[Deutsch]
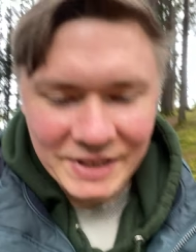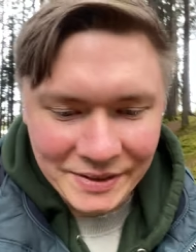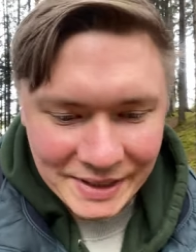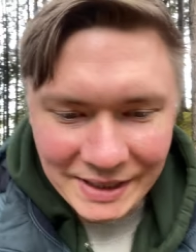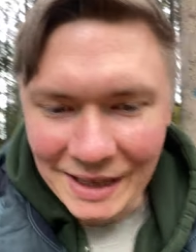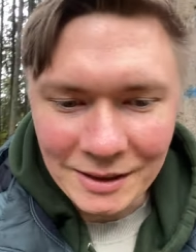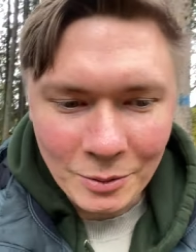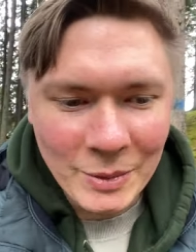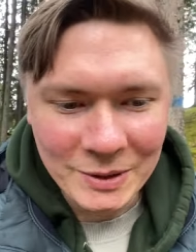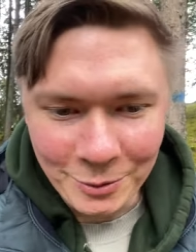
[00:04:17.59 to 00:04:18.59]
ihr, was ich gerade auch
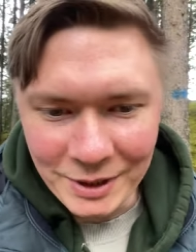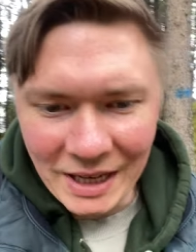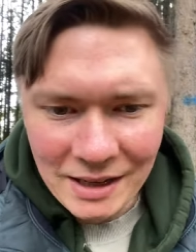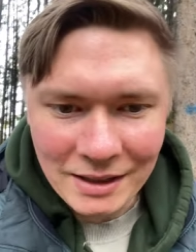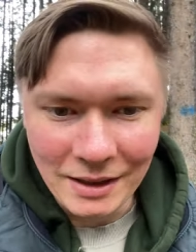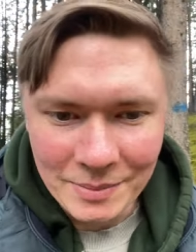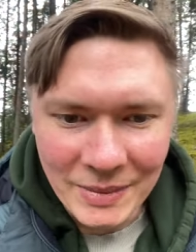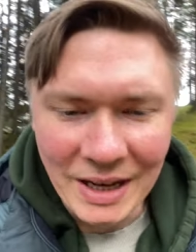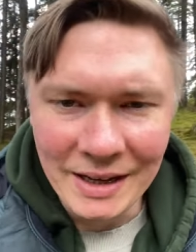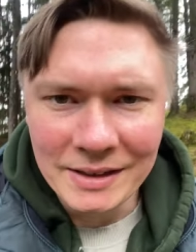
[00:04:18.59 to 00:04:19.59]
mal so gedacht habe?
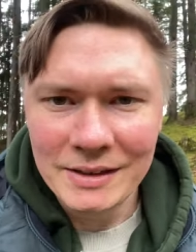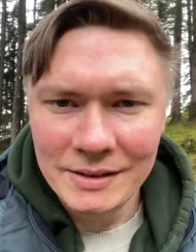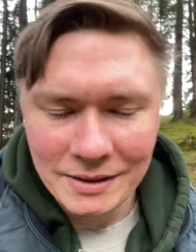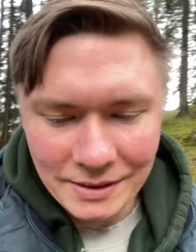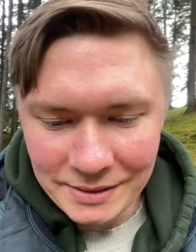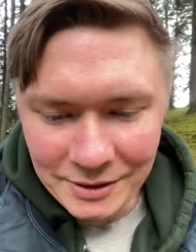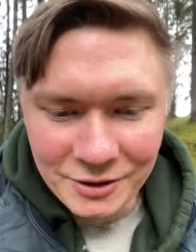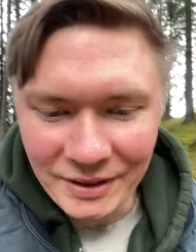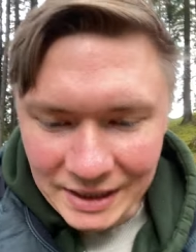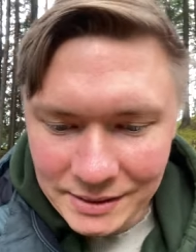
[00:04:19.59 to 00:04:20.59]
Eigentlich ist die
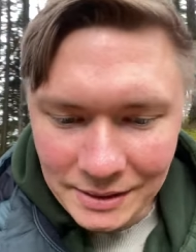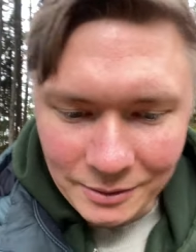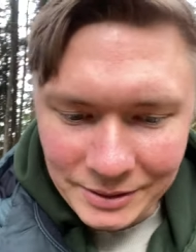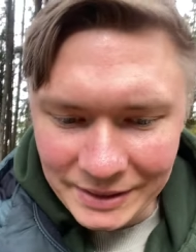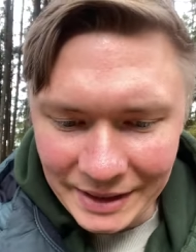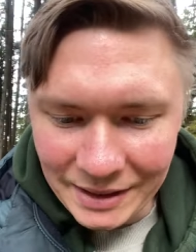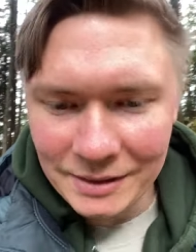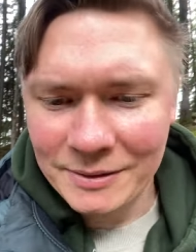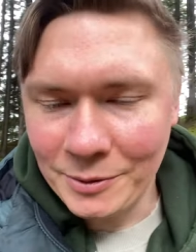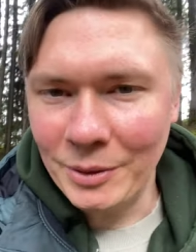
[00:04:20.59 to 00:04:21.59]
Schweiz auch sehr
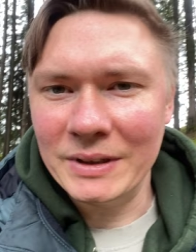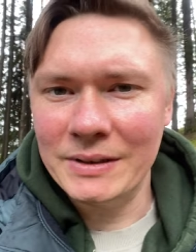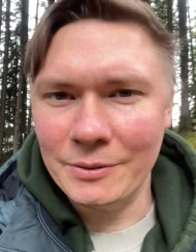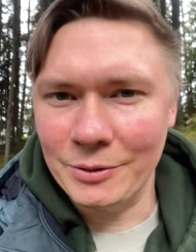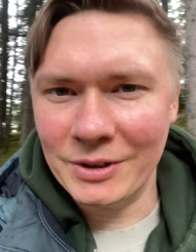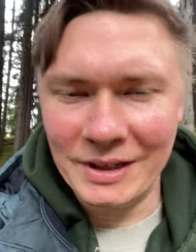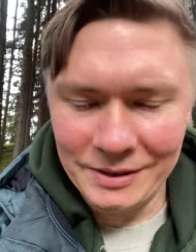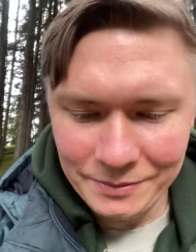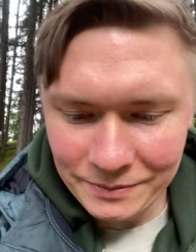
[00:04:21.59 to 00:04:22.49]
touristisch. Also